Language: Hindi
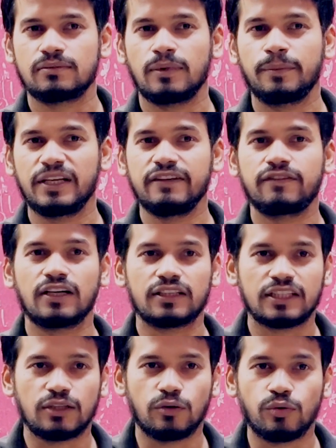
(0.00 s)
में बिलीव
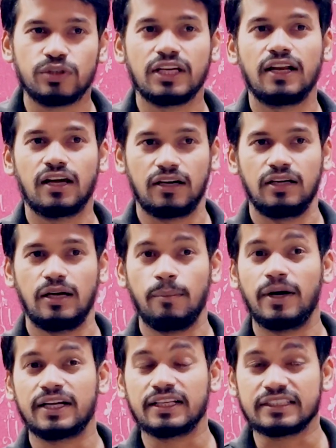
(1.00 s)
करते हो या ना
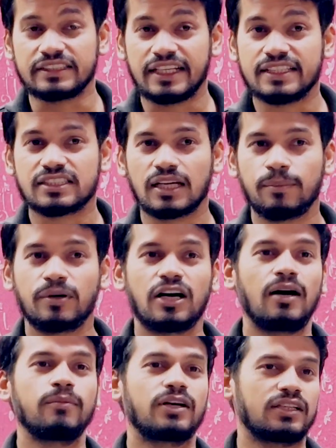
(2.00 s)
बट ये सब
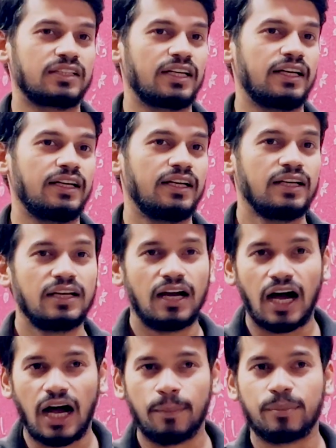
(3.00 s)
काम करता है
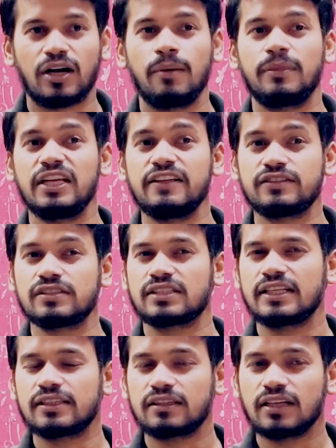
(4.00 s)
आपका बिलीफ सिस्टम
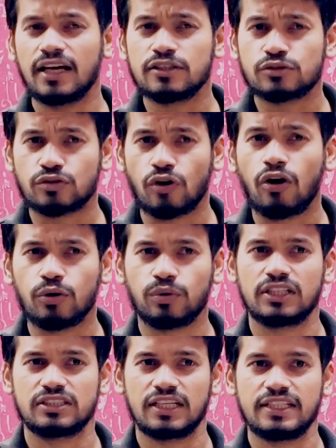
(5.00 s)
इतना स्ट्रांग होना
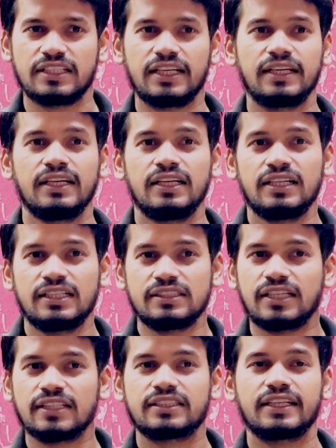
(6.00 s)
चाहिए
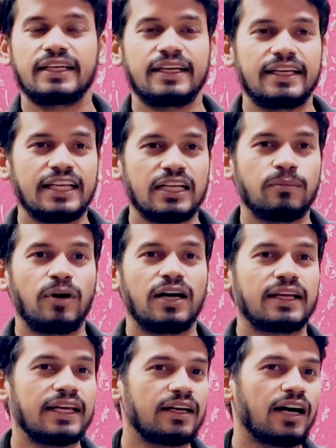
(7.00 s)
जैसे एक बार
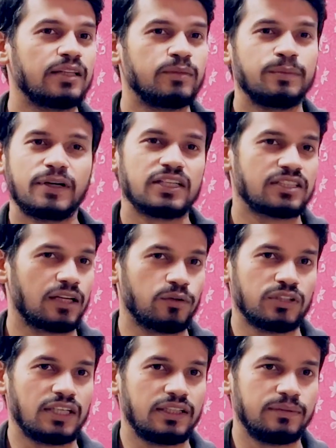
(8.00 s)
एक आदमी परेशान
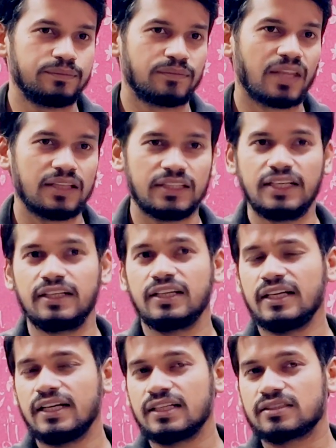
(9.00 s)
होता है देन
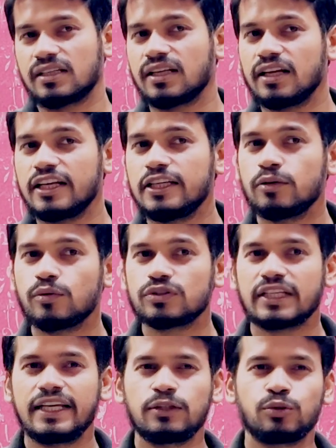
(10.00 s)
सडनली
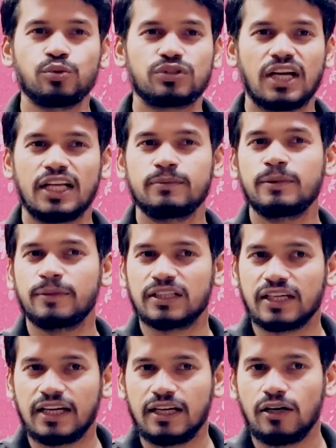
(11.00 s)
उसे एक दूसरा आदमी
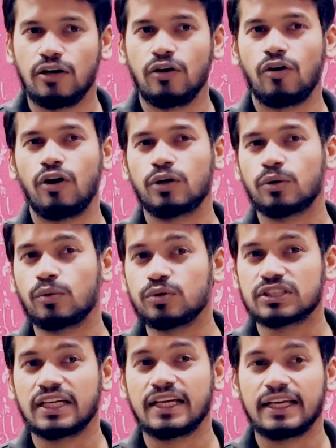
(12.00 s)
मिलता है और
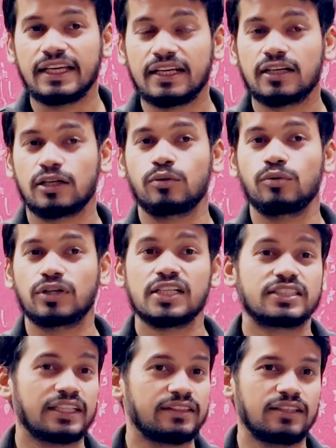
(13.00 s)
उसे एक करोड़ का
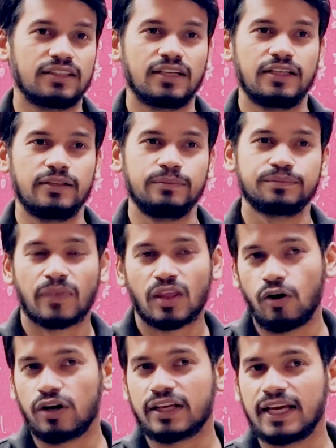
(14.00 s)
चेक देता है
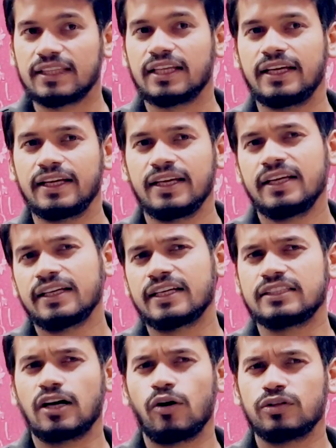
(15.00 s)
और कहता है कि
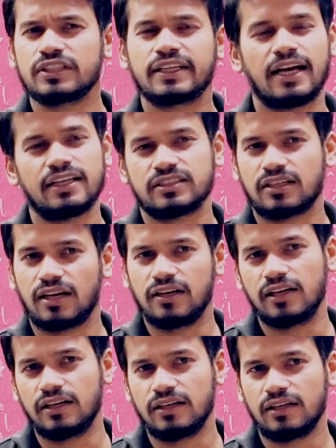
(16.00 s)
जाओ इसे कैश करा
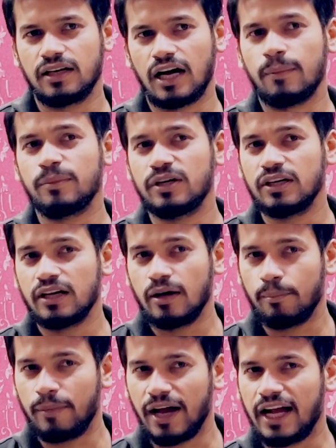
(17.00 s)
लेना अब
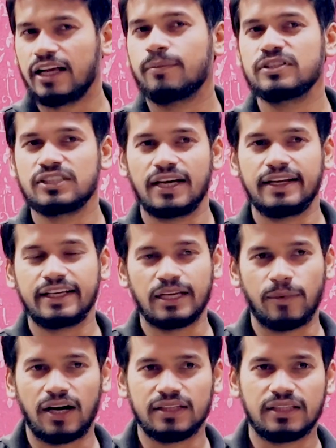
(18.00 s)
बैंक में जाने के
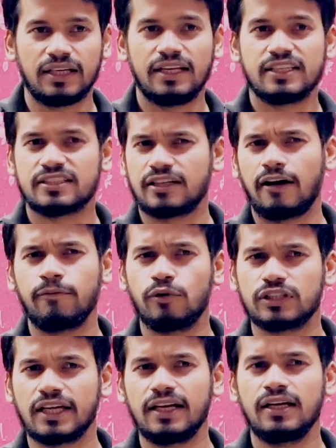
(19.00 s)
बाद स्टाफ
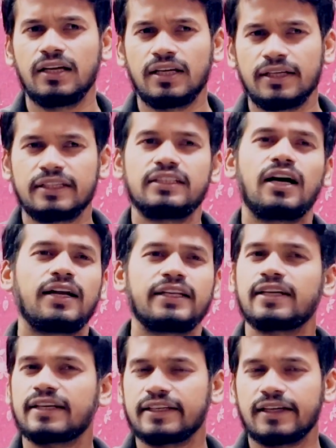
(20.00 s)
बोलता है कि हाँ ठीक है ठीक